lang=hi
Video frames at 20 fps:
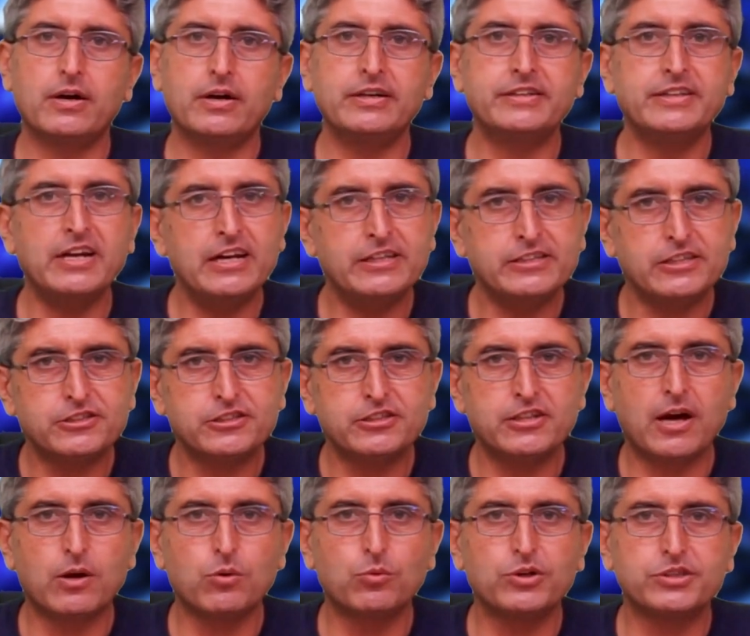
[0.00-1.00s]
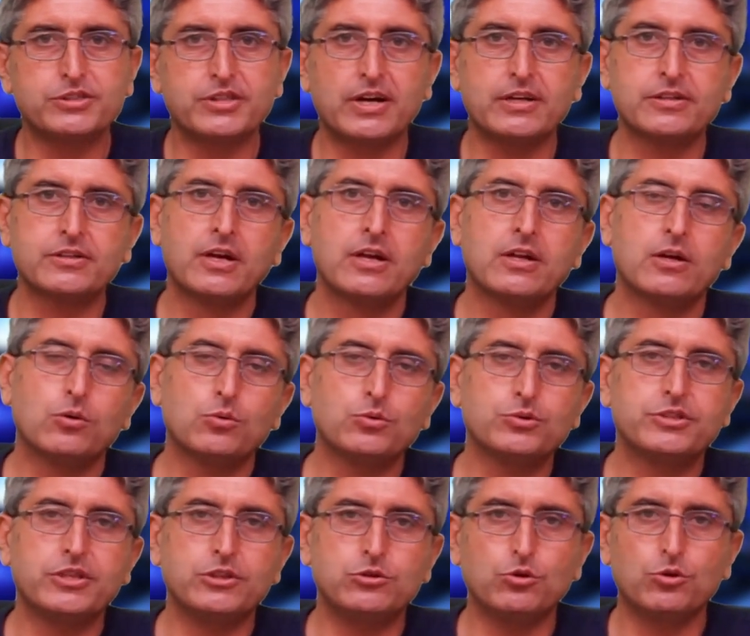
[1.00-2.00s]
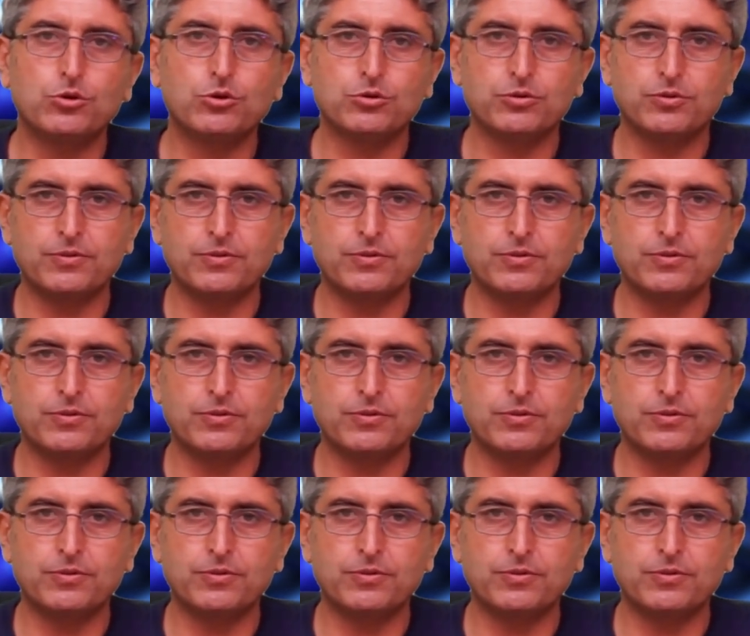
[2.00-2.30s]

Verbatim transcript: इंटेलिजेंस इदारों के साथ उनसे जो